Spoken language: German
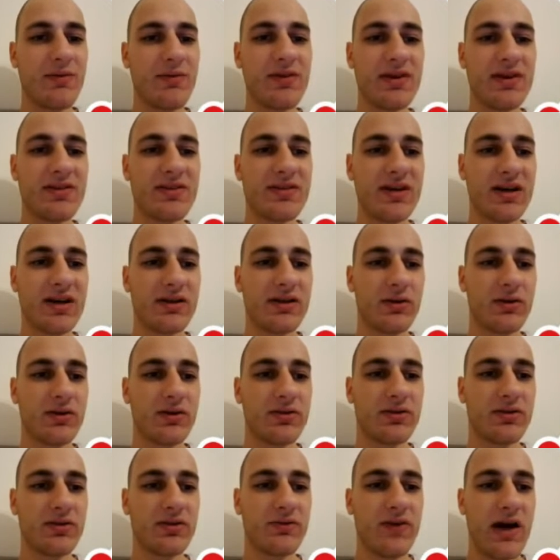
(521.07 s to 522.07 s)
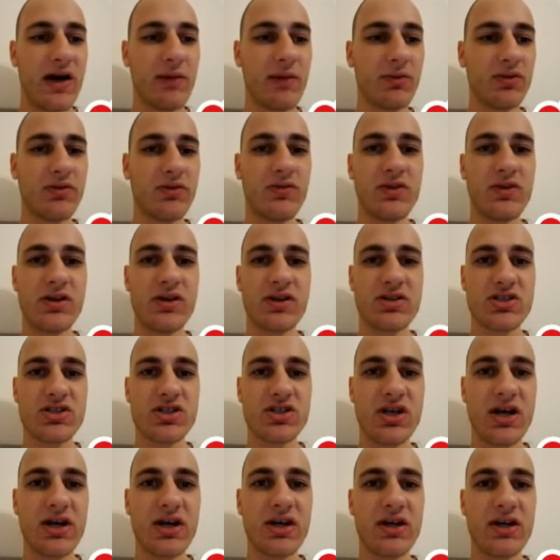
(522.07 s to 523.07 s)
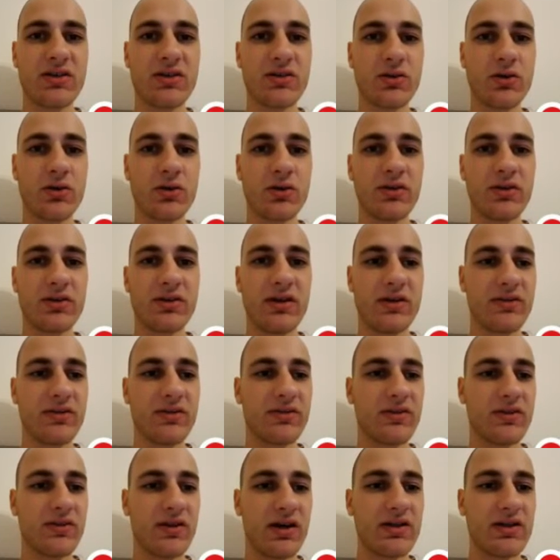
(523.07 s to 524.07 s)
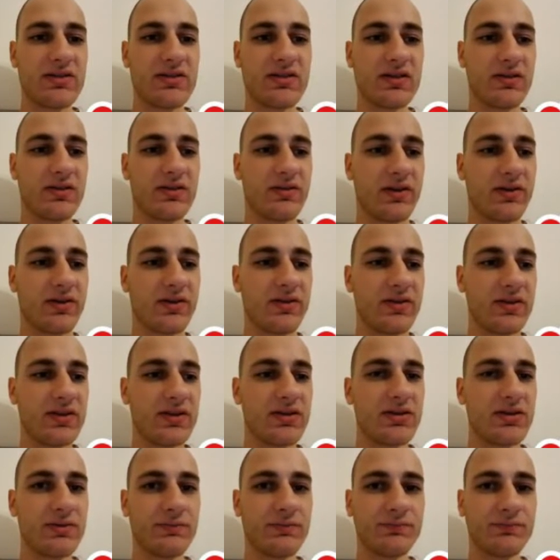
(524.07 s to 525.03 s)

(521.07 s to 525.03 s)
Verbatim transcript: wie gesagt, Leute, wir haben uns wieder gesteigert und das ist das Einzige, was zählt.